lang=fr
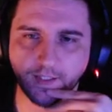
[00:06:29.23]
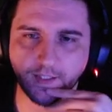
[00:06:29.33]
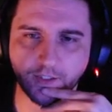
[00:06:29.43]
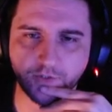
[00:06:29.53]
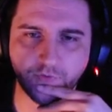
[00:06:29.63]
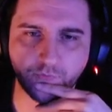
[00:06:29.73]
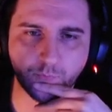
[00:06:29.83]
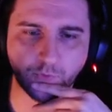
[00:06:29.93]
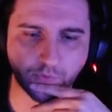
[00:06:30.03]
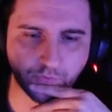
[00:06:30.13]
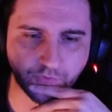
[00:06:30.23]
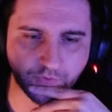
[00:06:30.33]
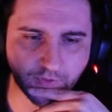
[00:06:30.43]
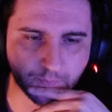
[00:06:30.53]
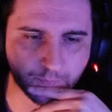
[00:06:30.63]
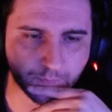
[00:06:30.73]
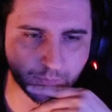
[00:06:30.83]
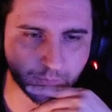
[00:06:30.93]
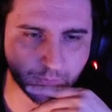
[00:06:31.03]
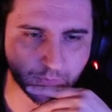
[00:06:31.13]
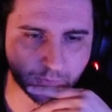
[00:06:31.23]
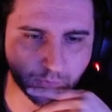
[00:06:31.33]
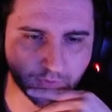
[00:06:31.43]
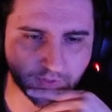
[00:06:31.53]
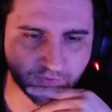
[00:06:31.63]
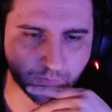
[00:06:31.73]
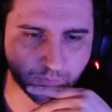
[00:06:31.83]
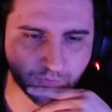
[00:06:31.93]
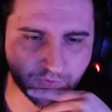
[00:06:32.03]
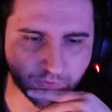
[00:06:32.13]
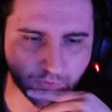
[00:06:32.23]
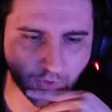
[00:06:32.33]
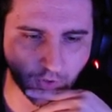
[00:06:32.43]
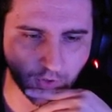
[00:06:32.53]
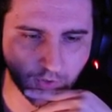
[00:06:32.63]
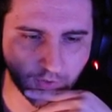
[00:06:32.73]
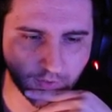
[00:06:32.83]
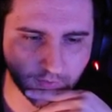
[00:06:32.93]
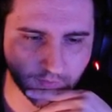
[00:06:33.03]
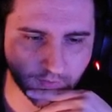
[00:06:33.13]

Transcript: Euh, je vais vous montrer aussi un peu un truc assez aussi drôle.